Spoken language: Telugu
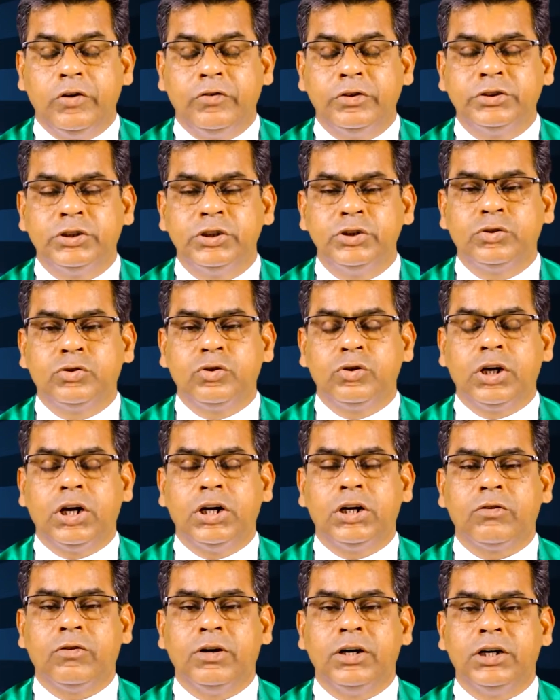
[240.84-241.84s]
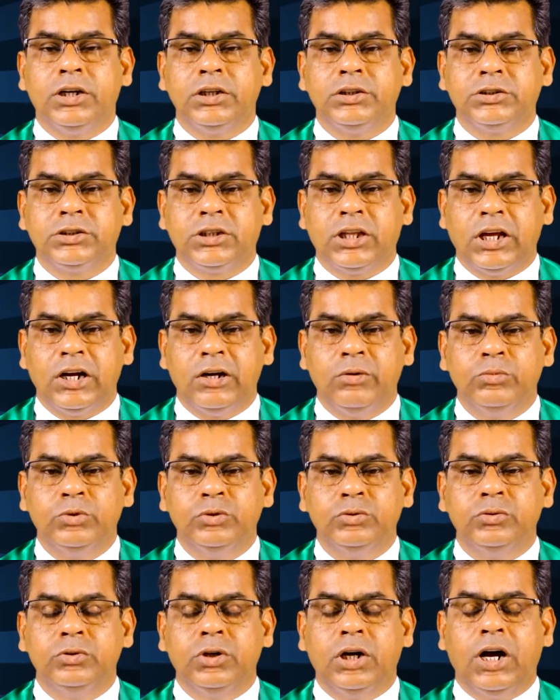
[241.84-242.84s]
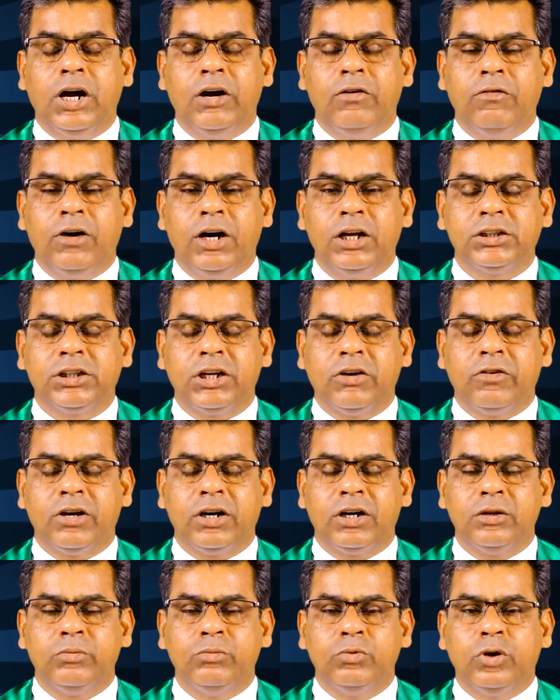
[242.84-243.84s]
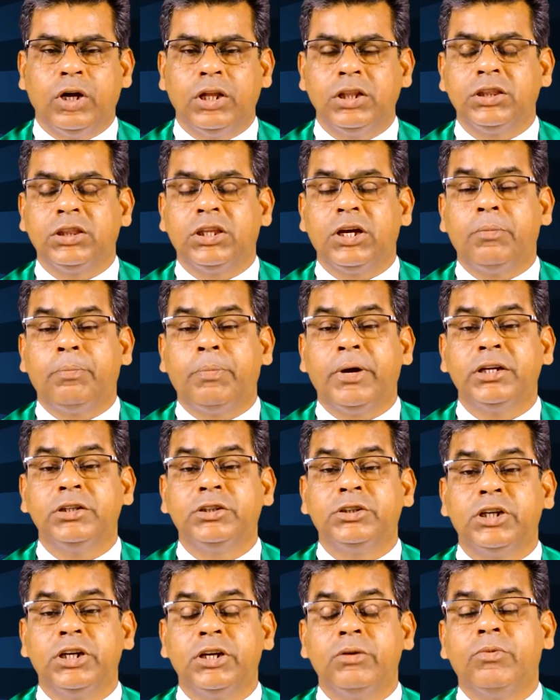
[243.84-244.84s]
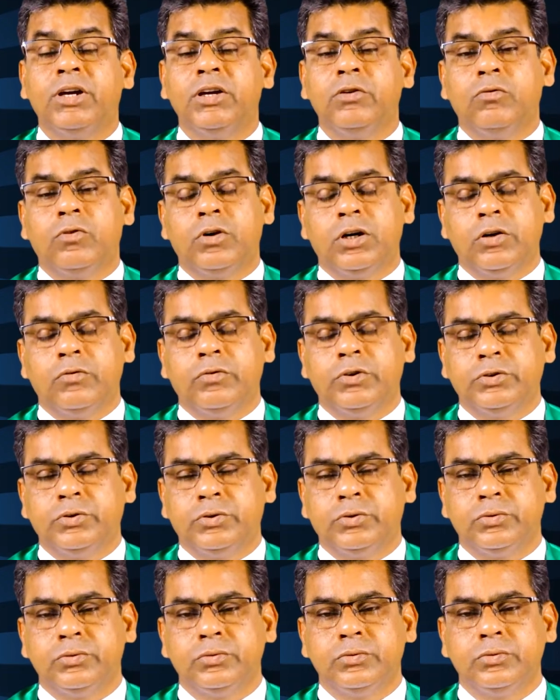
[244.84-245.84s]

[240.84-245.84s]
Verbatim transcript: నివసిస్తున్నటువంటి స్థలము ఆ వాతావరణము అంతా పరిచయమై ఉండవచ్చు